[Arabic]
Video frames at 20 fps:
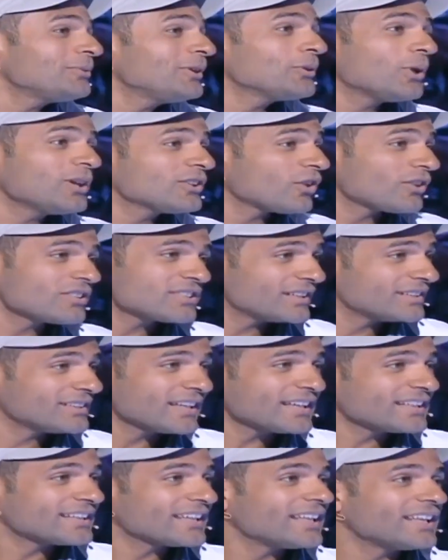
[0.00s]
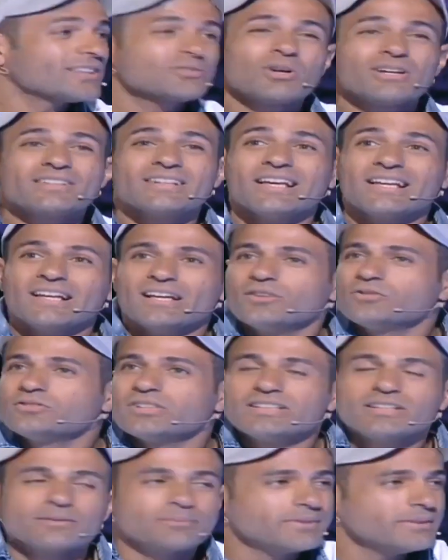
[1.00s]
الصبح لوحده خلاص انا داخل كده لقيت واحد قالع
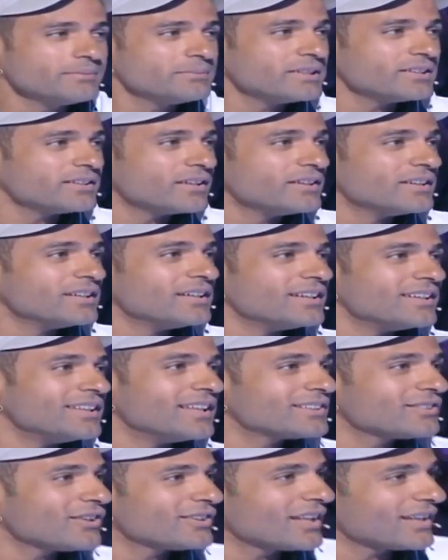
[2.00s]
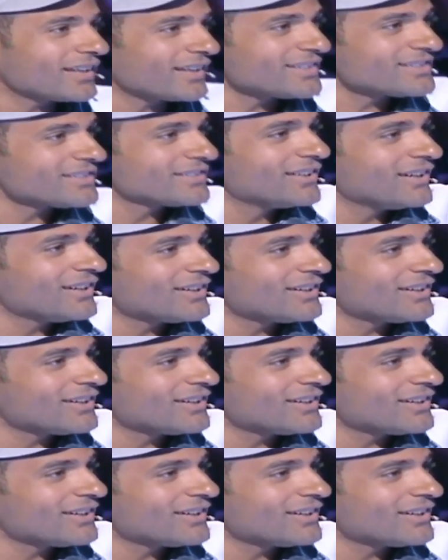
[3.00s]
قلت ايه ده بيعمل ايه ده؟ لقيته قاعد على جهاز